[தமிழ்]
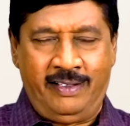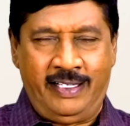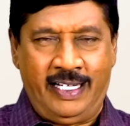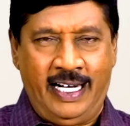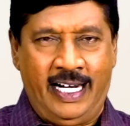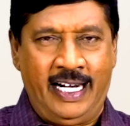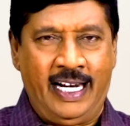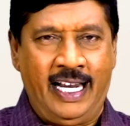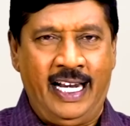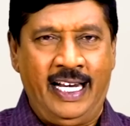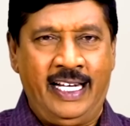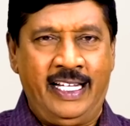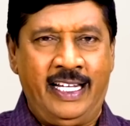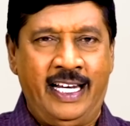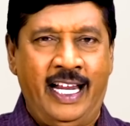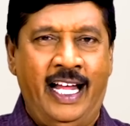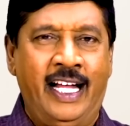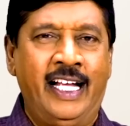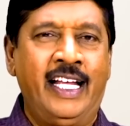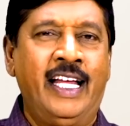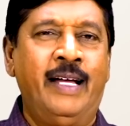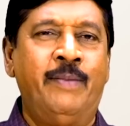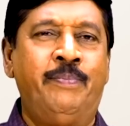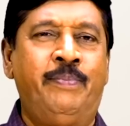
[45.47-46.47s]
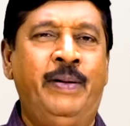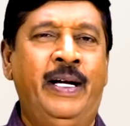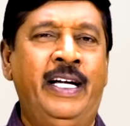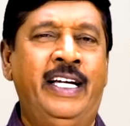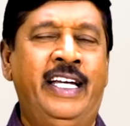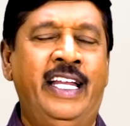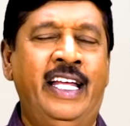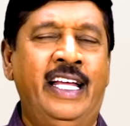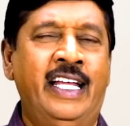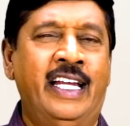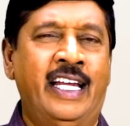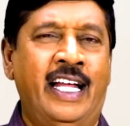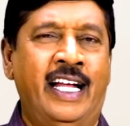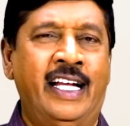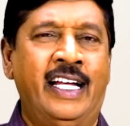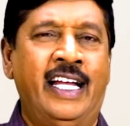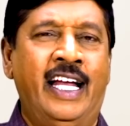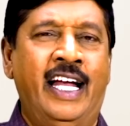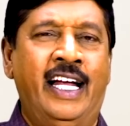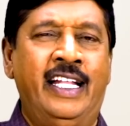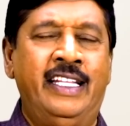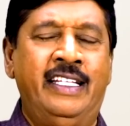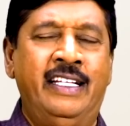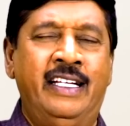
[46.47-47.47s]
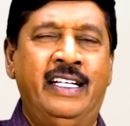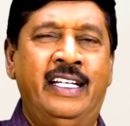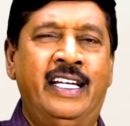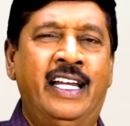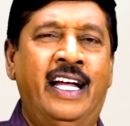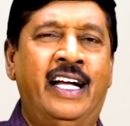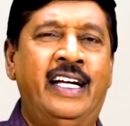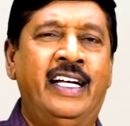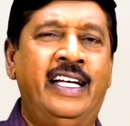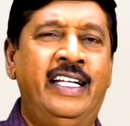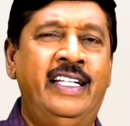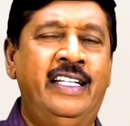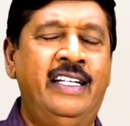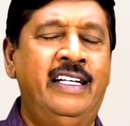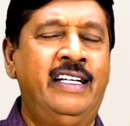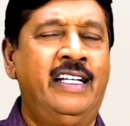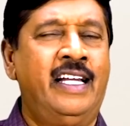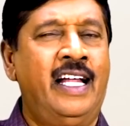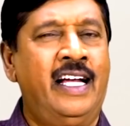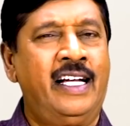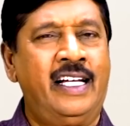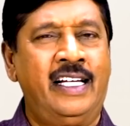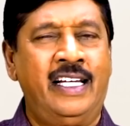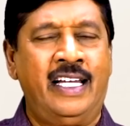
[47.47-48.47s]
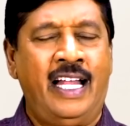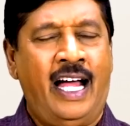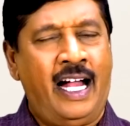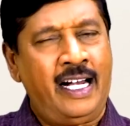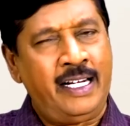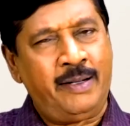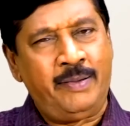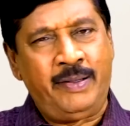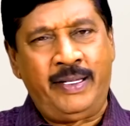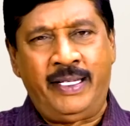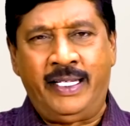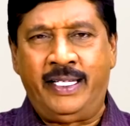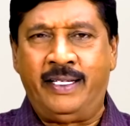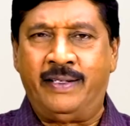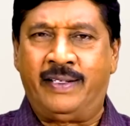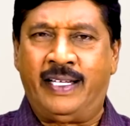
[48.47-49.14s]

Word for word: சேனலுங்கிறாங்க பேட்டிங்கிறாங்க அதுங்கிறாங்க இதுங்கிறாங்க நானும்